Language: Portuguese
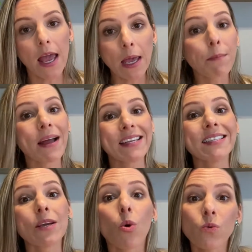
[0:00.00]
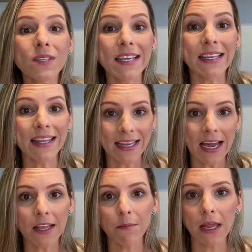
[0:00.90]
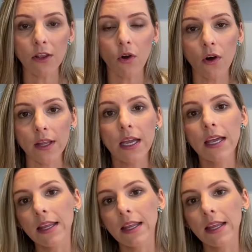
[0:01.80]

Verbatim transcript: E para se concentrar melhor,